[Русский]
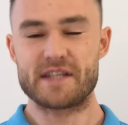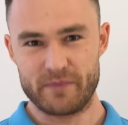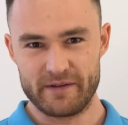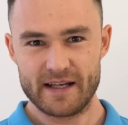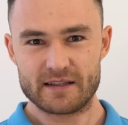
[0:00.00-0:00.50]
Всем
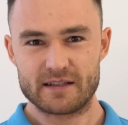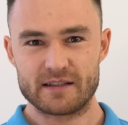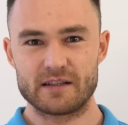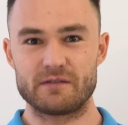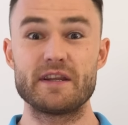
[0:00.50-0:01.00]
привет!
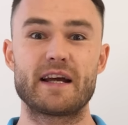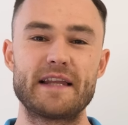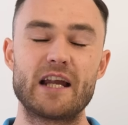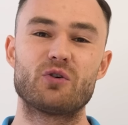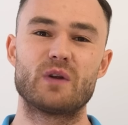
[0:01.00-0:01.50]
Вы на
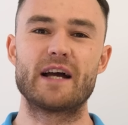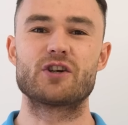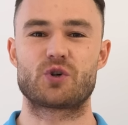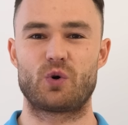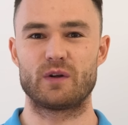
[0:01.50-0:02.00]
канале
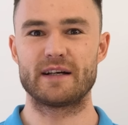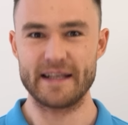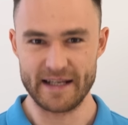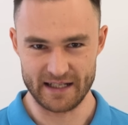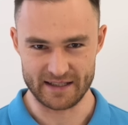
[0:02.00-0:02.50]
онлайн-школы
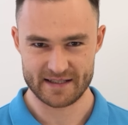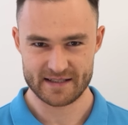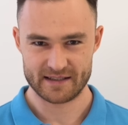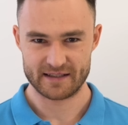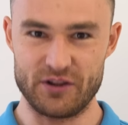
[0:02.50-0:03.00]
Inglix.
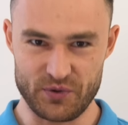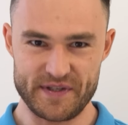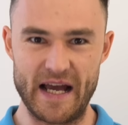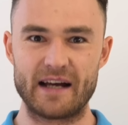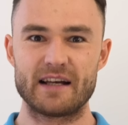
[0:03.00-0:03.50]

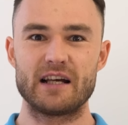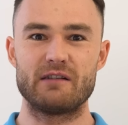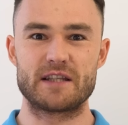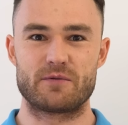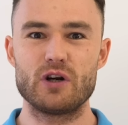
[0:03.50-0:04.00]
Друзья,
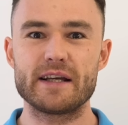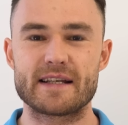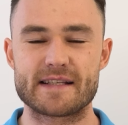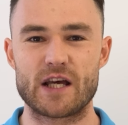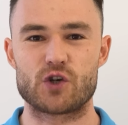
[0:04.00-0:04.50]
в этом ролике
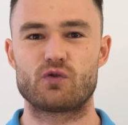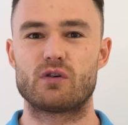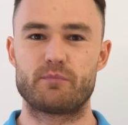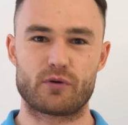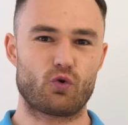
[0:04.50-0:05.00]
расскажу
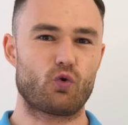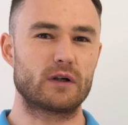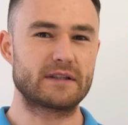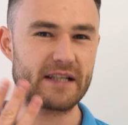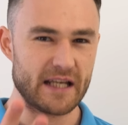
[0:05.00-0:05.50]
вам
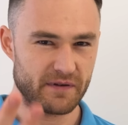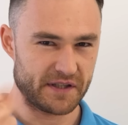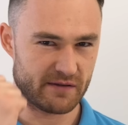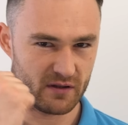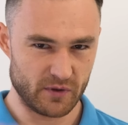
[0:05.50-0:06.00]
про три
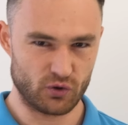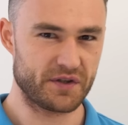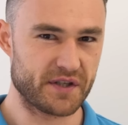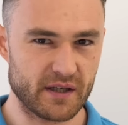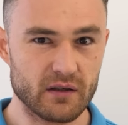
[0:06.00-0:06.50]
эффективные
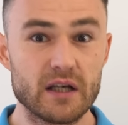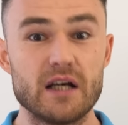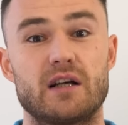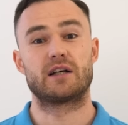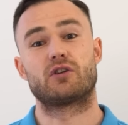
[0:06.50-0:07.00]
методики,
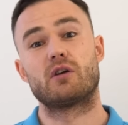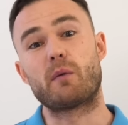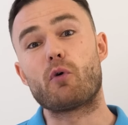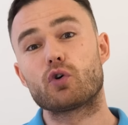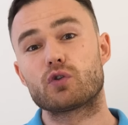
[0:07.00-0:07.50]
которые
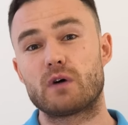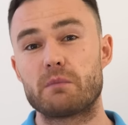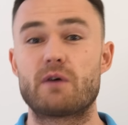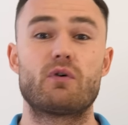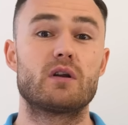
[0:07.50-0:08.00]
помогут
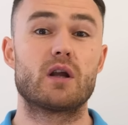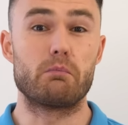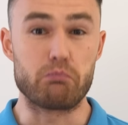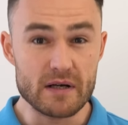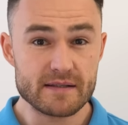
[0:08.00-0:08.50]
вам довольно
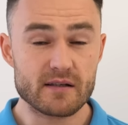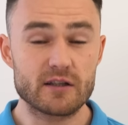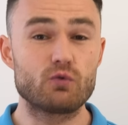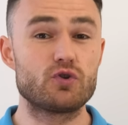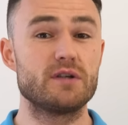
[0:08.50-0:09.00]
быстро
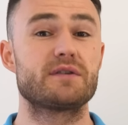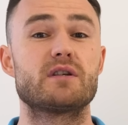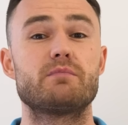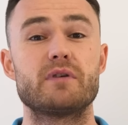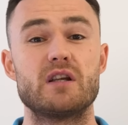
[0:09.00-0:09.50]

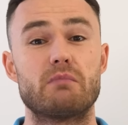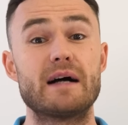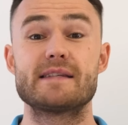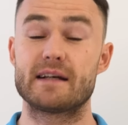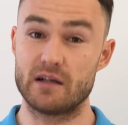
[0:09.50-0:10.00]
научиться
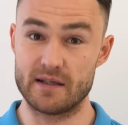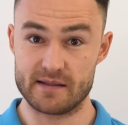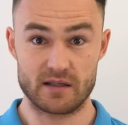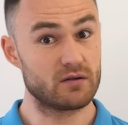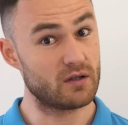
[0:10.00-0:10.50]
понимать
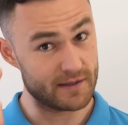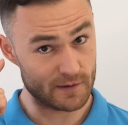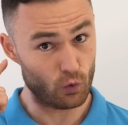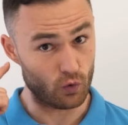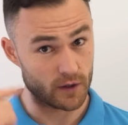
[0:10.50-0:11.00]
английский на
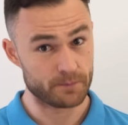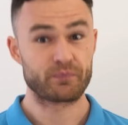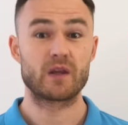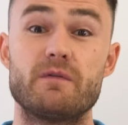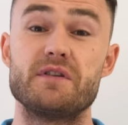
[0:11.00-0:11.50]
слух.
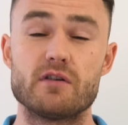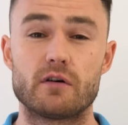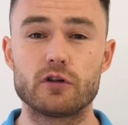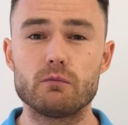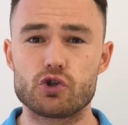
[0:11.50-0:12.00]
Ведь
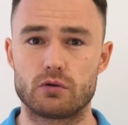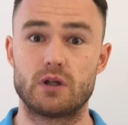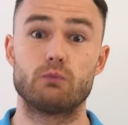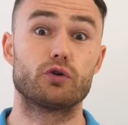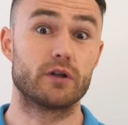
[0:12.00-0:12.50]
дело в том, что
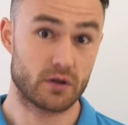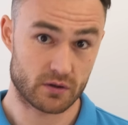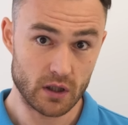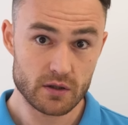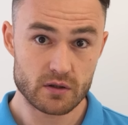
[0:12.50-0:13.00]
для многих
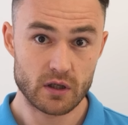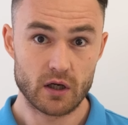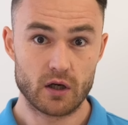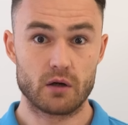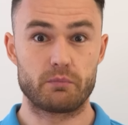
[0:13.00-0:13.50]
из нас
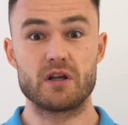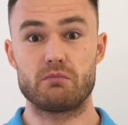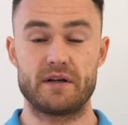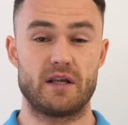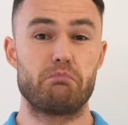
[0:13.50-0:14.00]

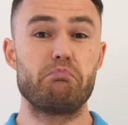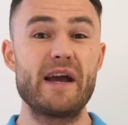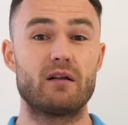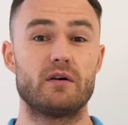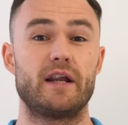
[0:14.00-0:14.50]
понимание
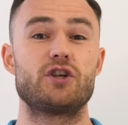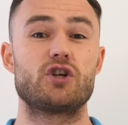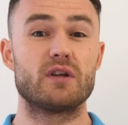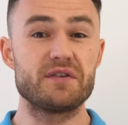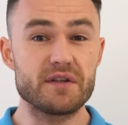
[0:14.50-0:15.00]
беглой
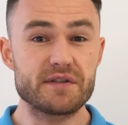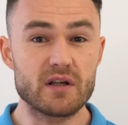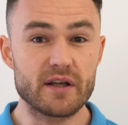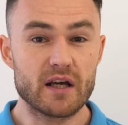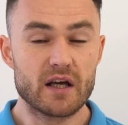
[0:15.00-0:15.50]
речи
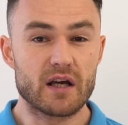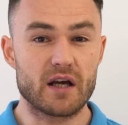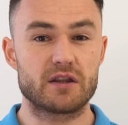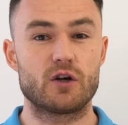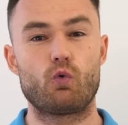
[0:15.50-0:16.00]
носителей –
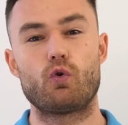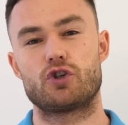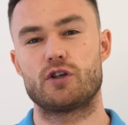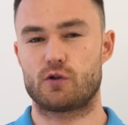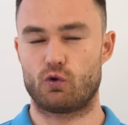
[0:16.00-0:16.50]
это
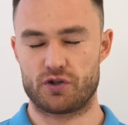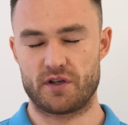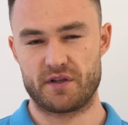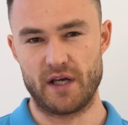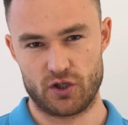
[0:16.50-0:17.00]
очень
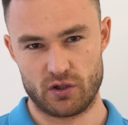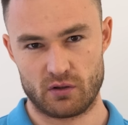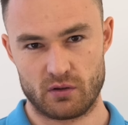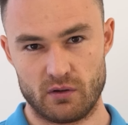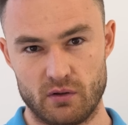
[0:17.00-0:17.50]
сложная задача.